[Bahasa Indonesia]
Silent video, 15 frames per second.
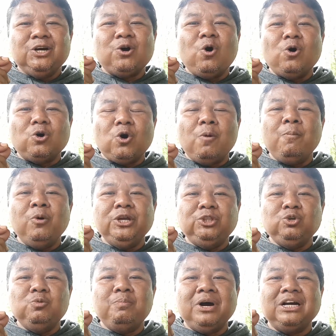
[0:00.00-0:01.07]
kok Romo
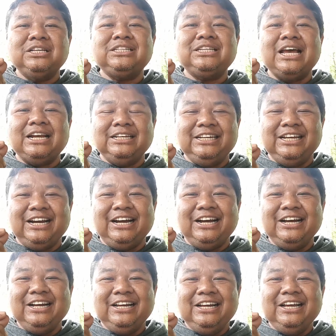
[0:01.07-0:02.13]
itu mengesan ya
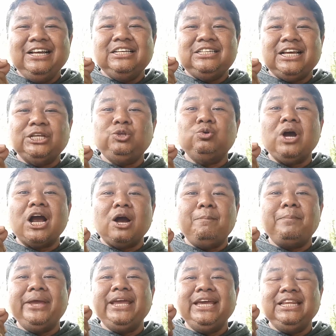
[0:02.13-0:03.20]
saya juga
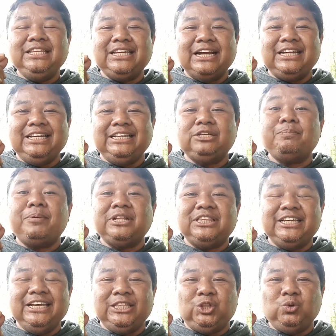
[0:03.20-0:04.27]
kepingin jadi
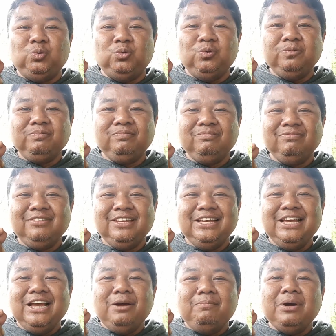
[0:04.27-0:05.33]
seperti itu.
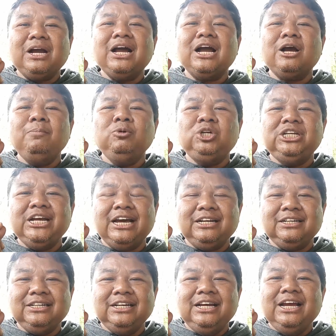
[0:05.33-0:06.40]
Maka kemudian
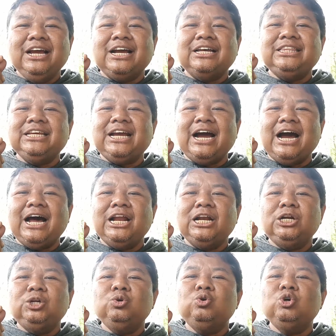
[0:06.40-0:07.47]
ketika
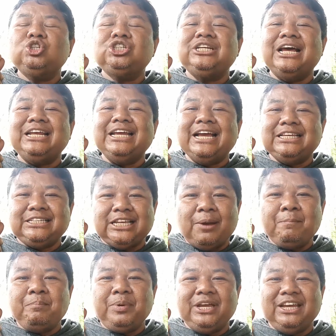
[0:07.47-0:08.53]
lulus dari
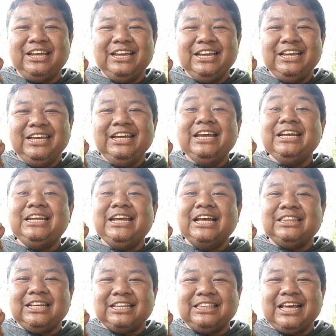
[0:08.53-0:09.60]
SMP, dia
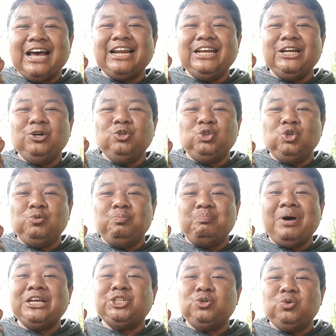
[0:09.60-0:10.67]
tertarik untuk
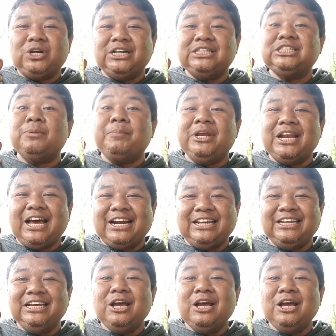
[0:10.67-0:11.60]
masuk ke seminari